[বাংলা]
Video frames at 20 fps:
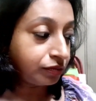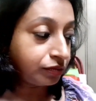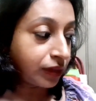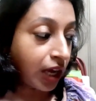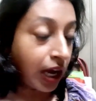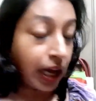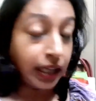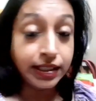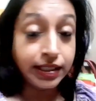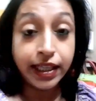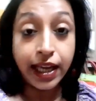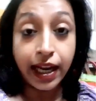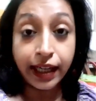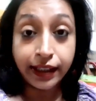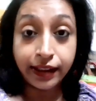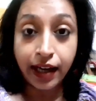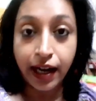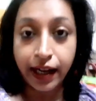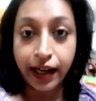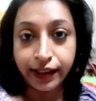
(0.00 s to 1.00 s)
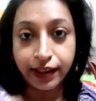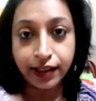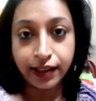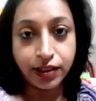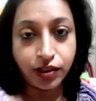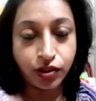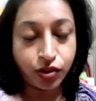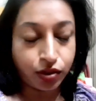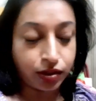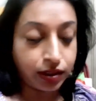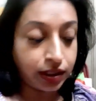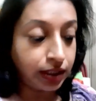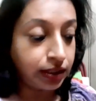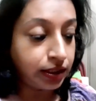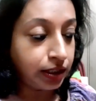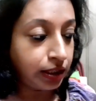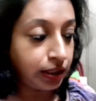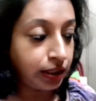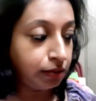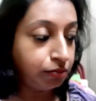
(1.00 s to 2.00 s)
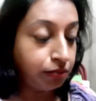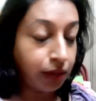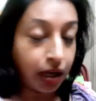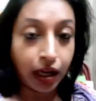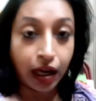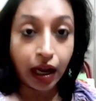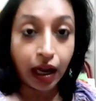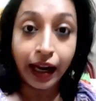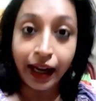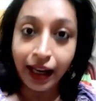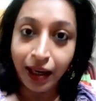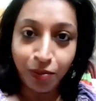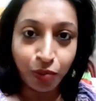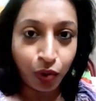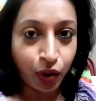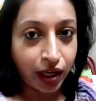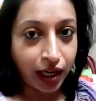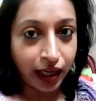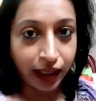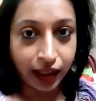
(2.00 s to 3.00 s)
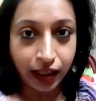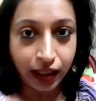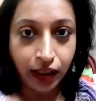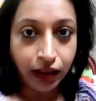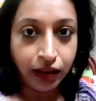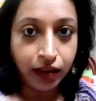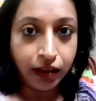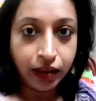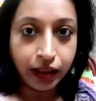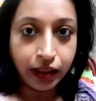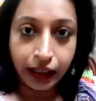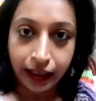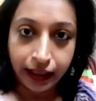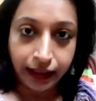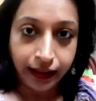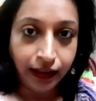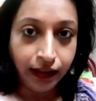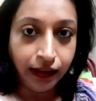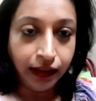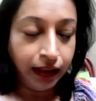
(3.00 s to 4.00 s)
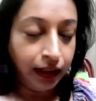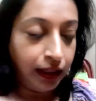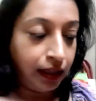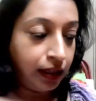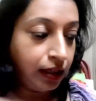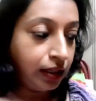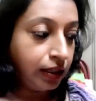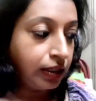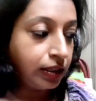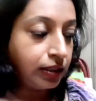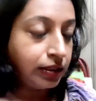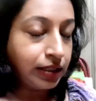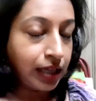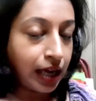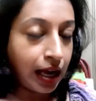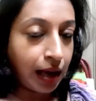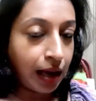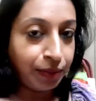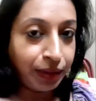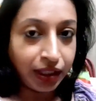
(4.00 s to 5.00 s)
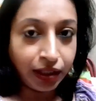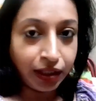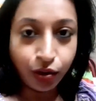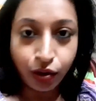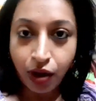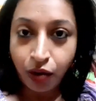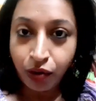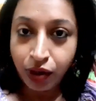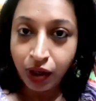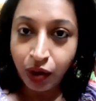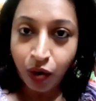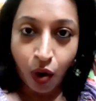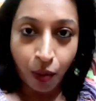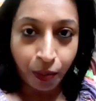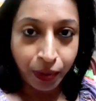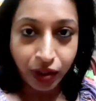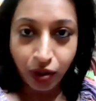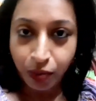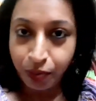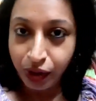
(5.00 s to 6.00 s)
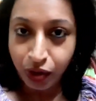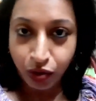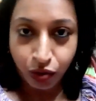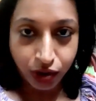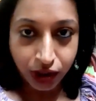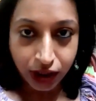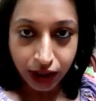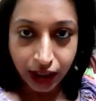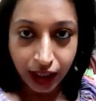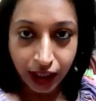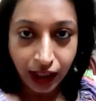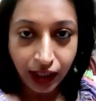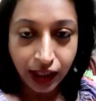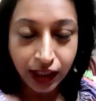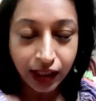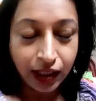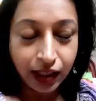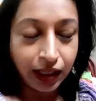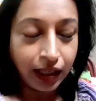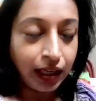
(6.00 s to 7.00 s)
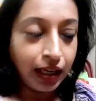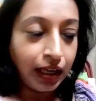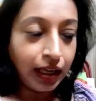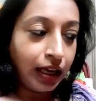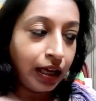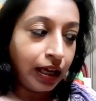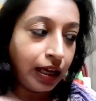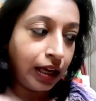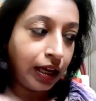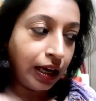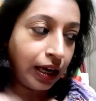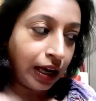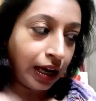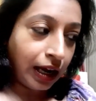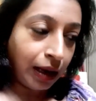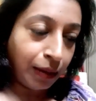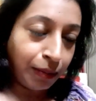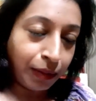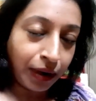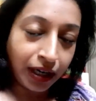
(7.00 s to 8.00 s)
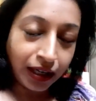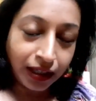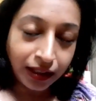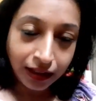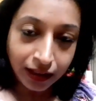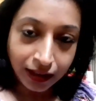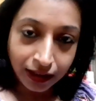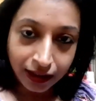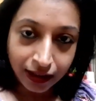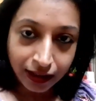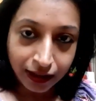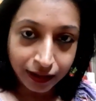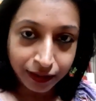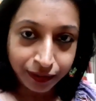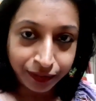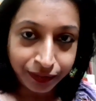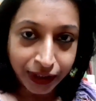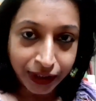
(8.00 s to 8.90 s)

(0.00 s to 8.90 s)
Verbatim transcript: আজকে একটা আরেকটা জিনিস হচ্ছে যে আগেই বলে রাখি এখানে যে আমি কিন্তু কাউকে কপি টপি করছি না আমার যেটা